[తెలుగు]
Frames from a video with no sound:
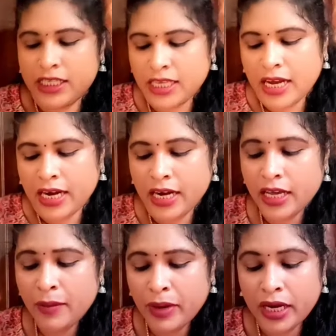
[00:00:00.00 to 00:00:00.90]

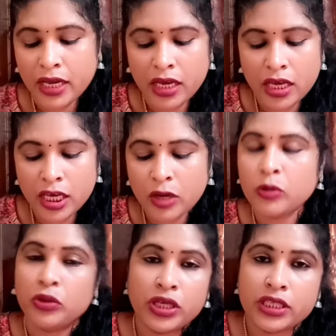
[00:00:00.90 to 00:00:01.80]
చేశారండి మనకి ఈ
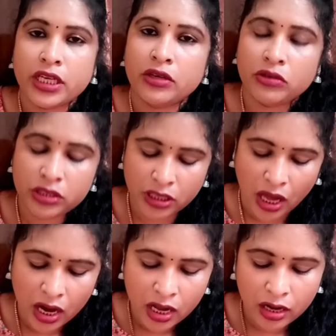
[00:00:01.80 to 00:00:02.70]
కుర్తీ సెట్
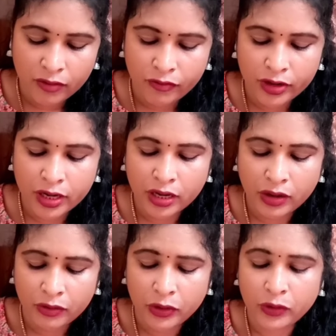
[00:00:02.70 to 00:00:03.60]
చాలా
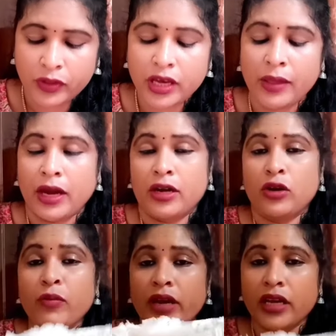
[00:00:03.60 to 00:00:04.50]
కంఫర్ట్గా ఉంటుంది
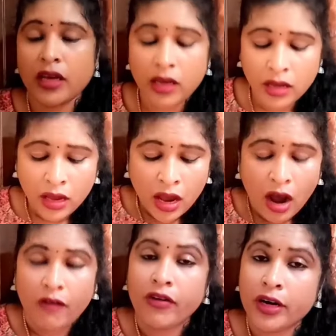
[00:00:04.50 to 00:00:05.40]
అట్టు మనకి
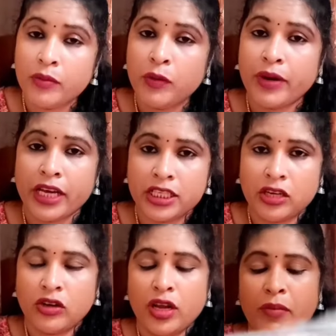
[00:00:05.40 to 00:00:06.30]
అఫోర్డబుల్ ప్రైస్లోనే